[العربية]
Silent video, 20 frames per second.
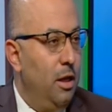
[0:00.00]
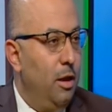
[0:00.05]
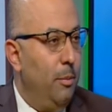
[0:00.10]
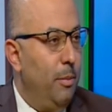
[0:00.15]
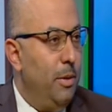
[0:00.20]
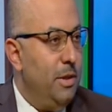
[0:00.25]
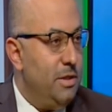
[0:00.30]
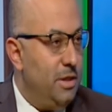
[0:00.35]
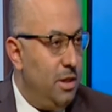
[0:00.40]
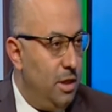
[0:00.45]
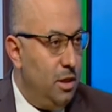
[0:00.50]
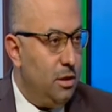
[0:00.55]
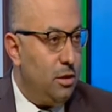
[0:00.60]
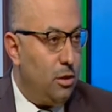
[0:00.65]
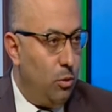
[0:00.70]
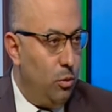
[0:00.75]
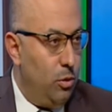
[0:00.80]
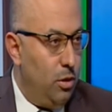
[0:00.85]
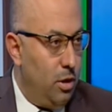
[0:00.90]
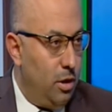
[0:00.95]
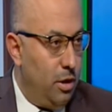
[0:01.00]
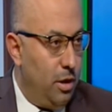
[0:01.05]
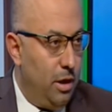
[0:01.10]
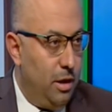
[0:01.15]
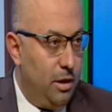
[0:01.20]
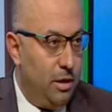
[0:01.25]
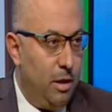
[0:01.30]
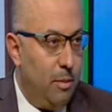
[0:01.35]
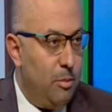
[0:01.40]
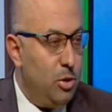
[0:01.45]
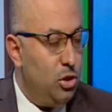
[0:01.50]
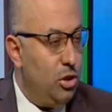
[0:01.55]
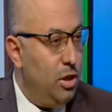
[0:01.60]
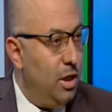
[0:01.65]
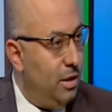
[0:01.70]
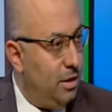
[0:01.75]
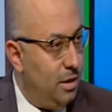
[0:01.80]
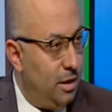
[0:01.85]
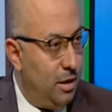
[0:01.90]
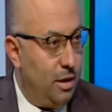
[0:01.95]
من سنين طويله يعني ده مش
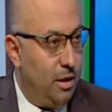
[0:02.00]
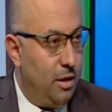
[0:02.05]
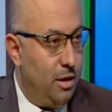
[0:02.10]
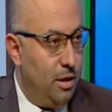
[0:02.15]
ناتج